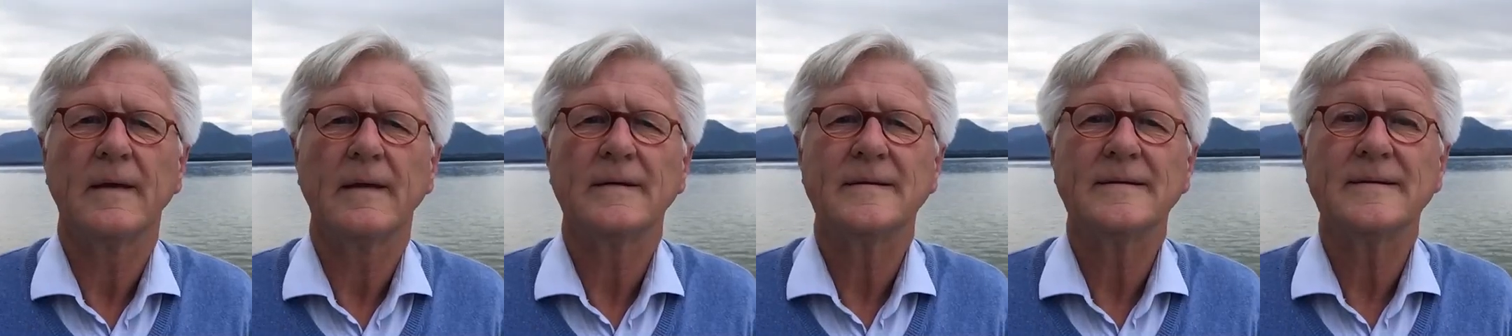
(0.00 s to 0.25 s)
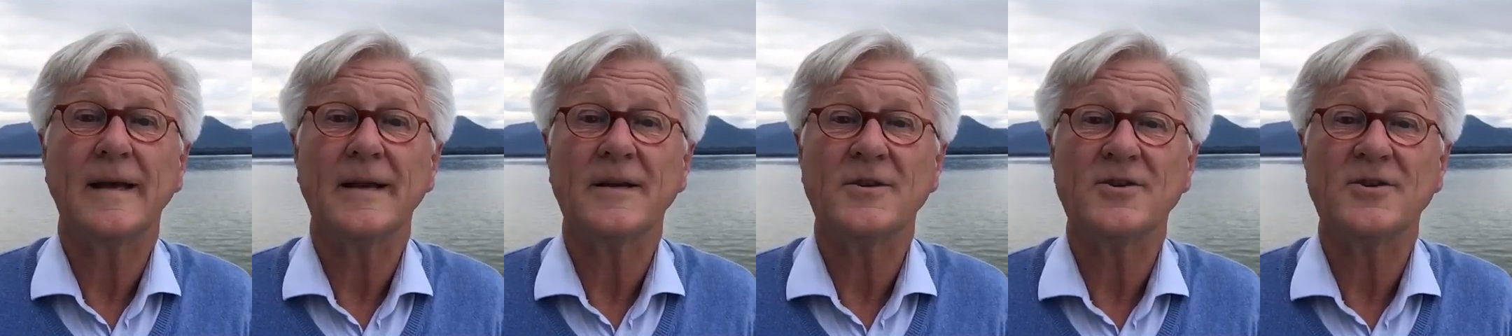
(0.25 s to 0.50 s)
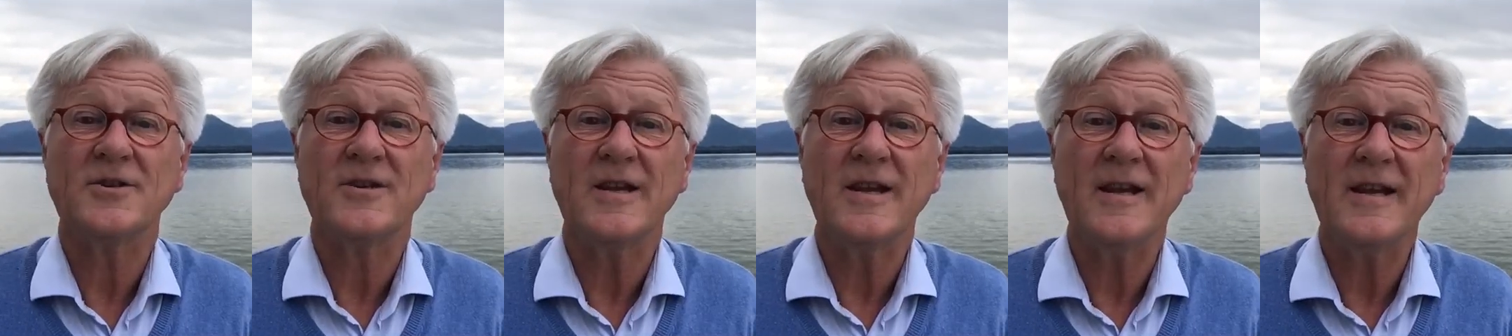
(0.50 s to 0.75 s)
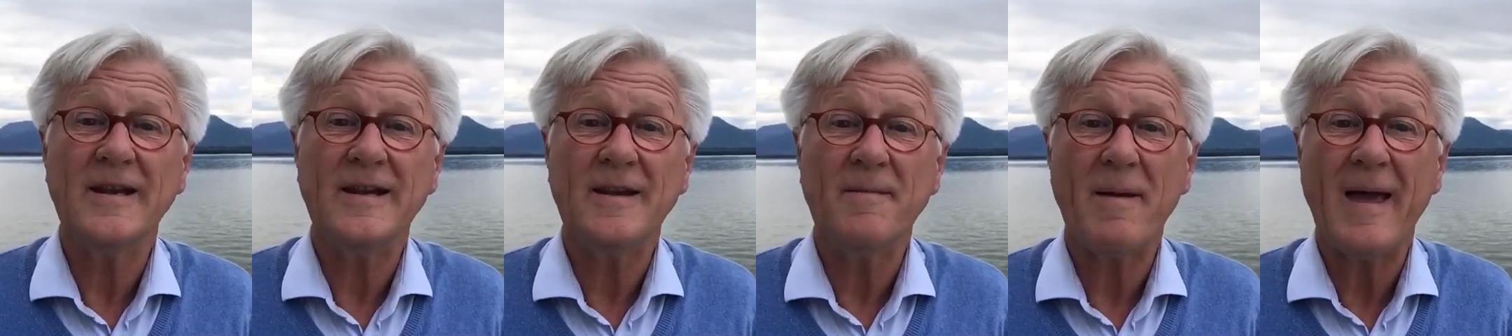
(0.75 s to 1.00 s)
Sei
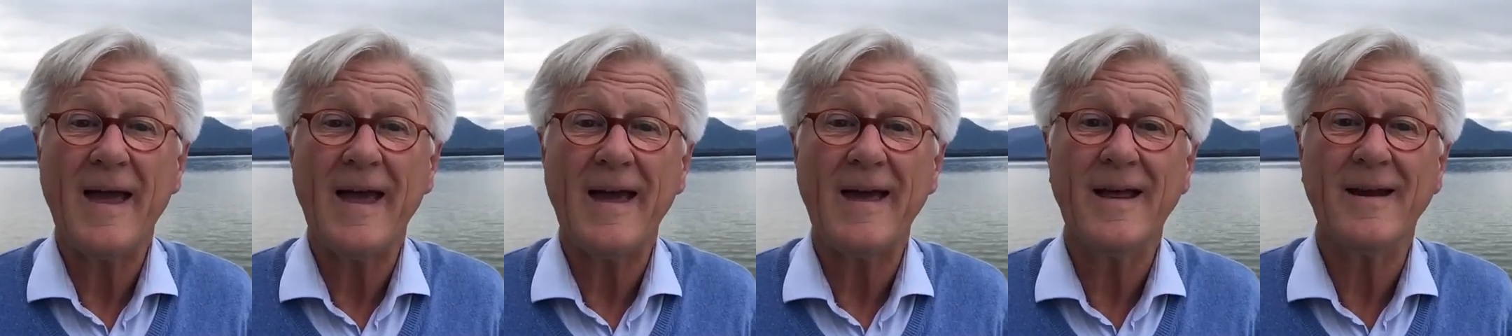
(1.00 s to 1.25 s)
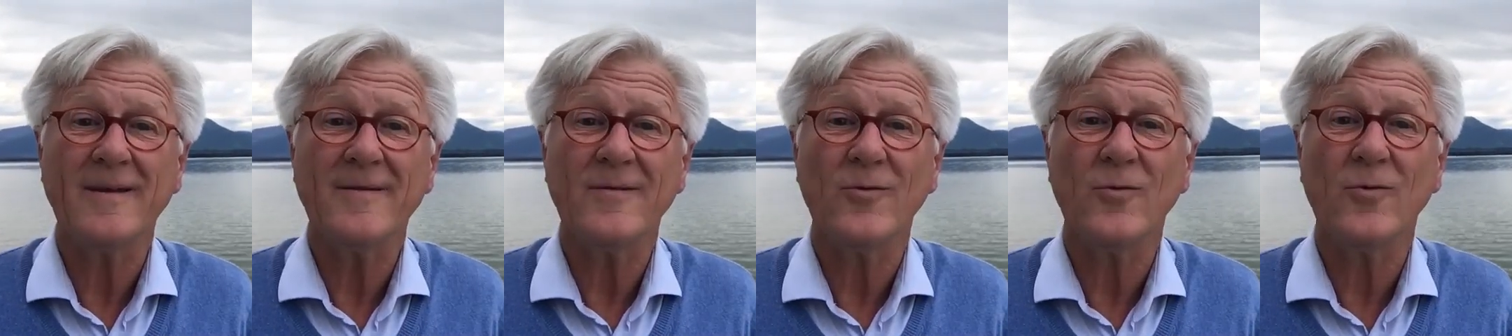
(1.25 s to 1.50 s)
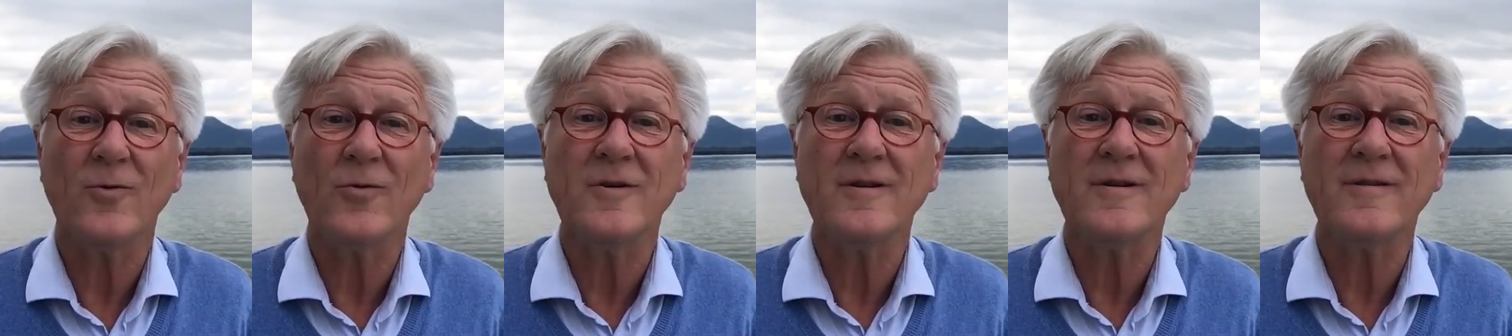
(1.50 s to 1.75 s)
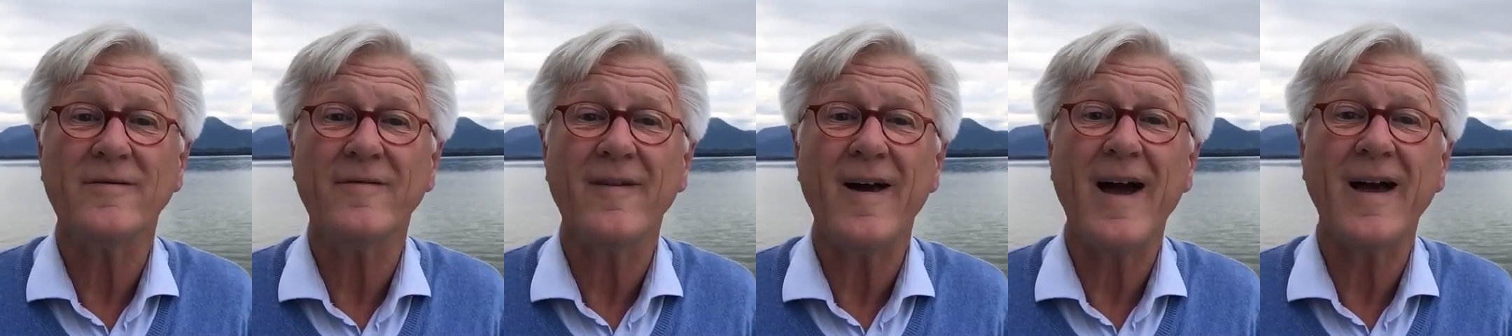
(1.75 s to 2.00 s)
stille dem Herrn
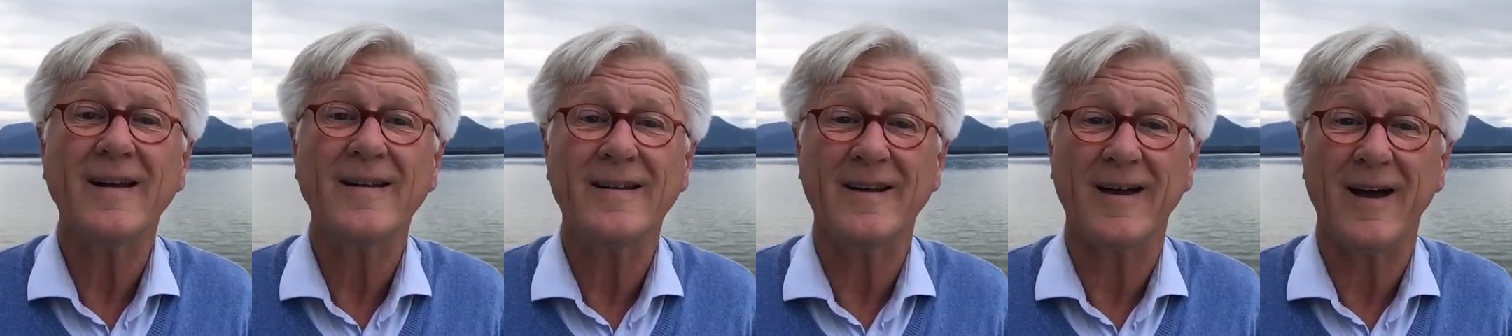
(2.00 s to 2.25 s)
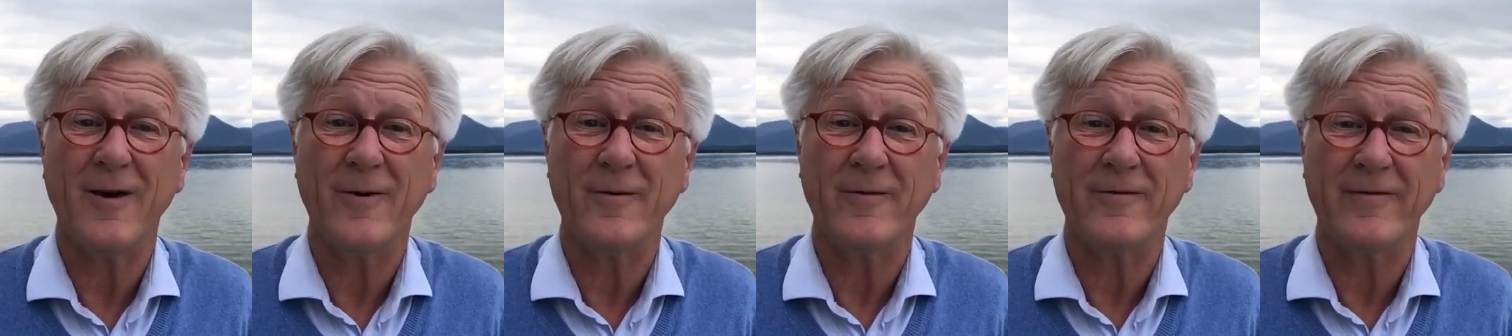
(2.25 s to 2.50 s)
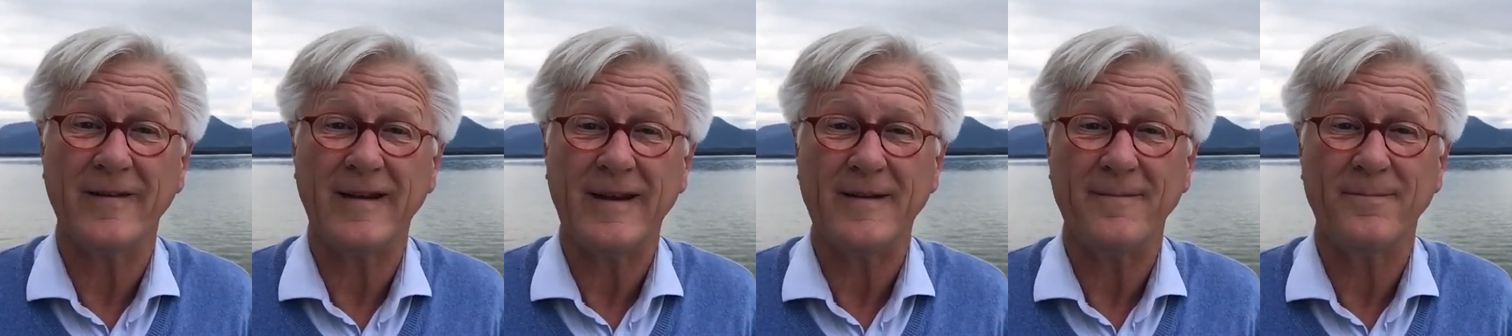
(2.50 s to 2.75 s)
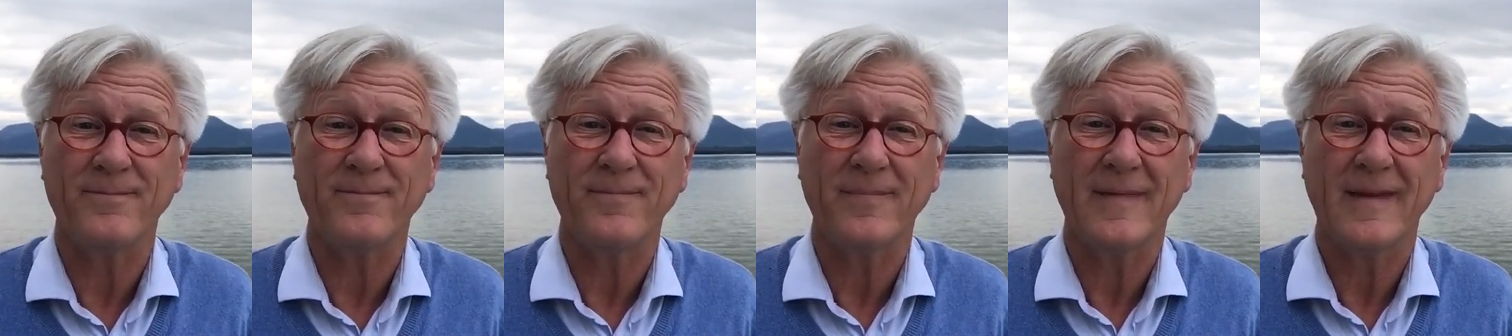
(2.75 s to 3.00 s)
und warte auf ihn.